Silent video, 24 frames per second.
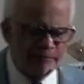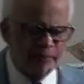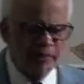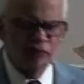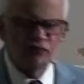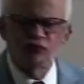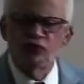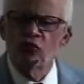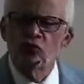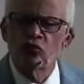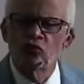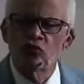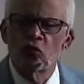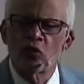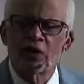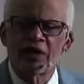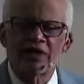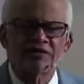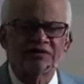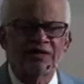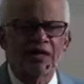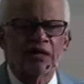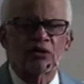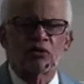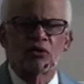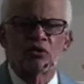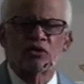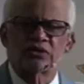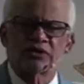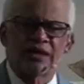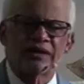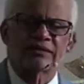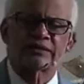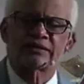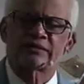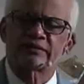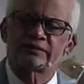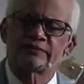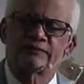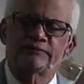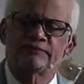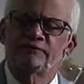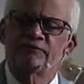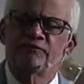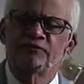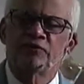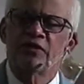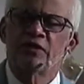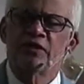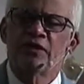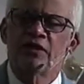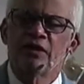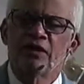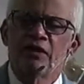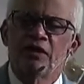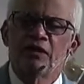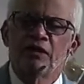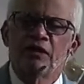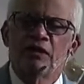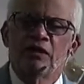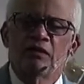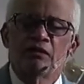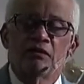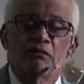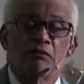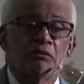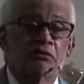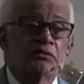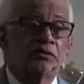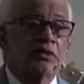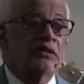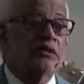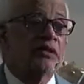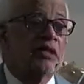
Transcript: profundo en esas cosas. Usted